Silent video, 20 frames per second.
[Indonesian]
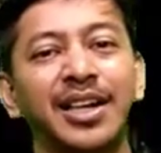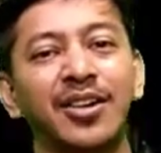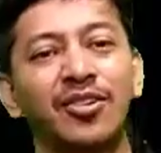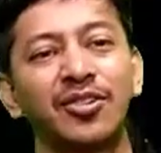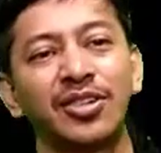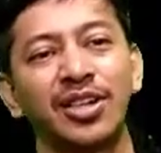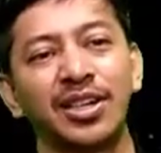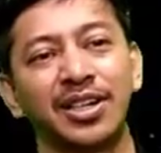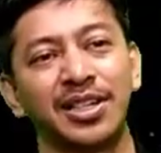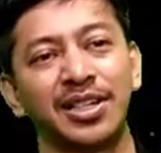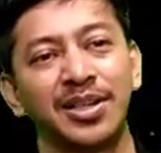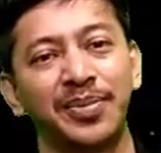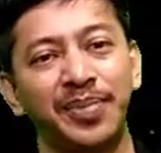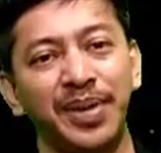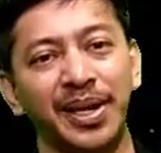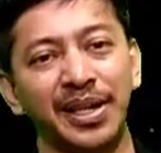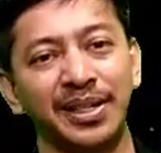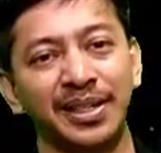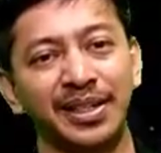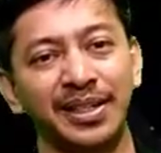tahun
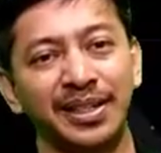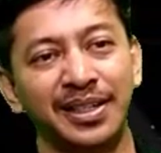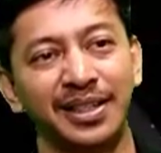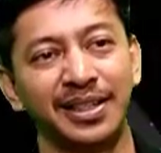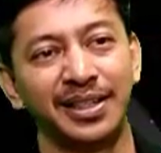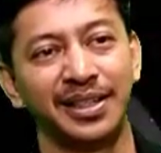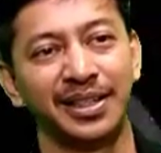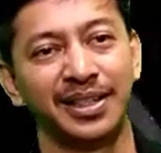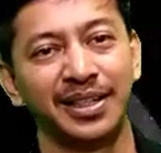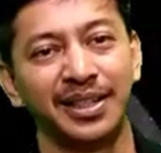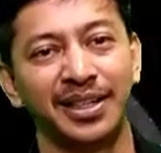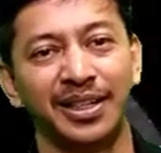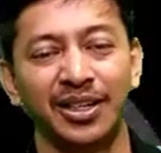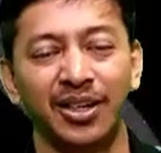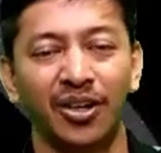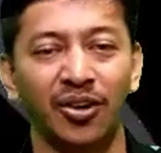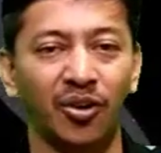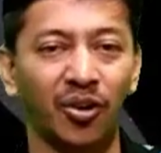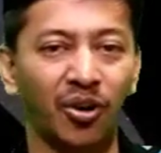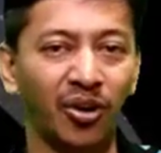depan.
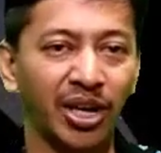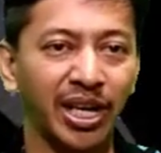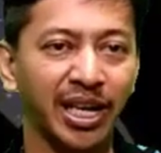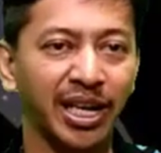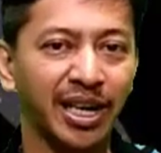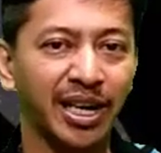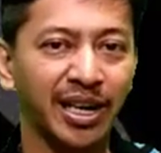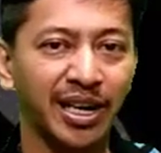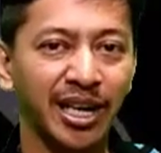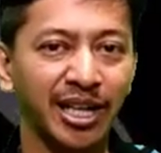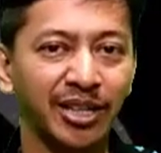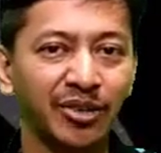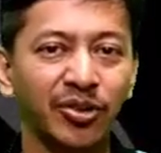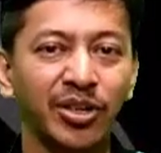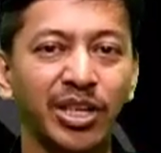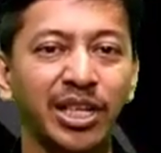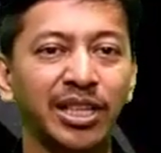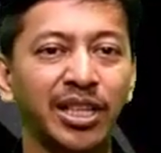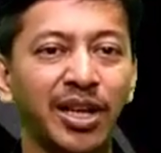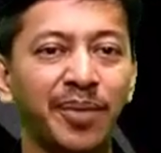Oleh karena
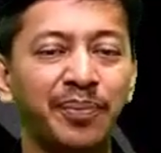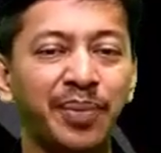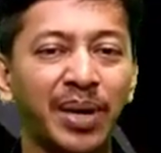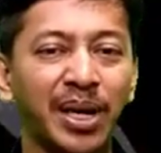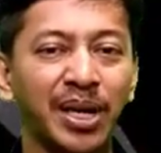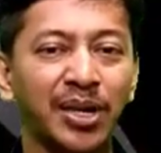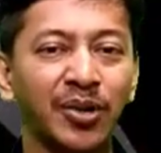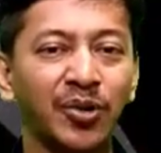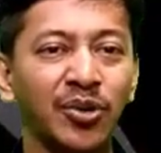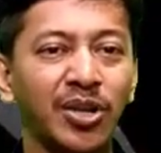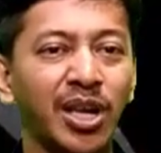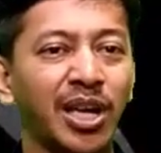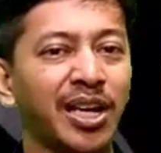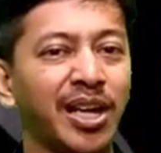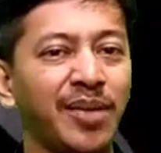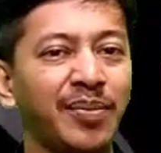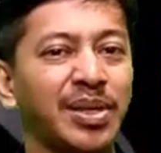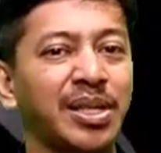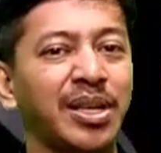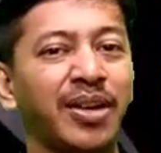itu kita perlu yang
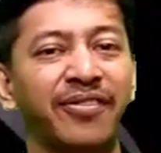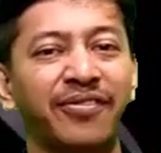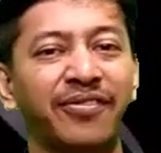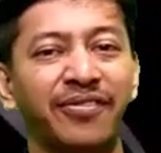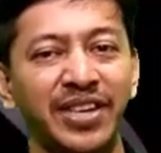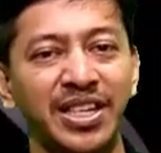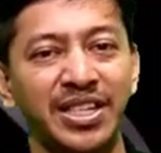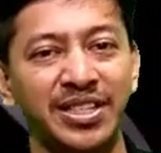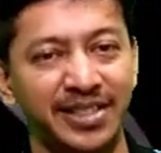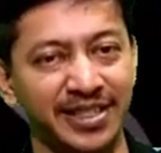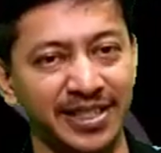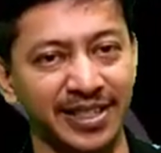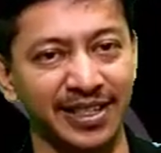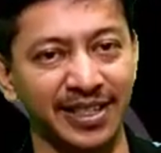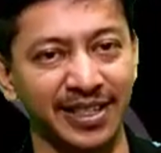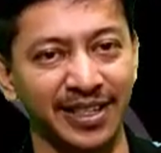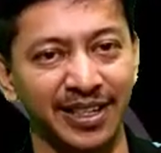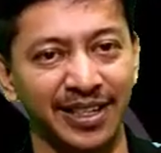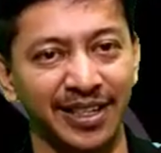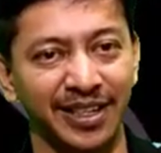namanya visi.
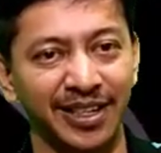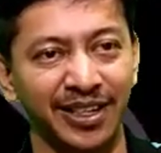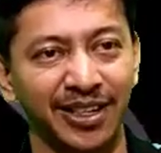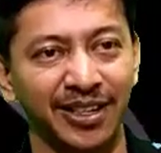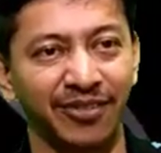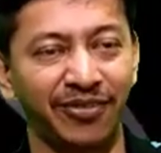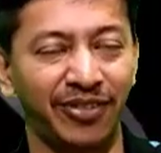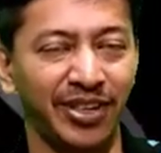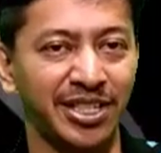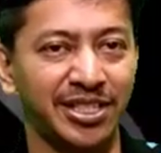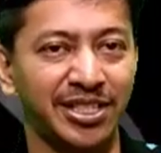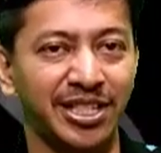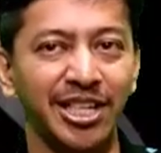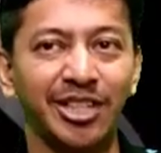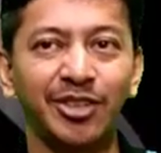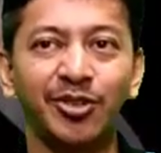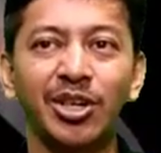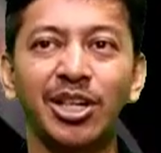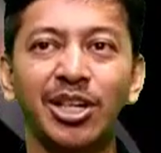Visi itu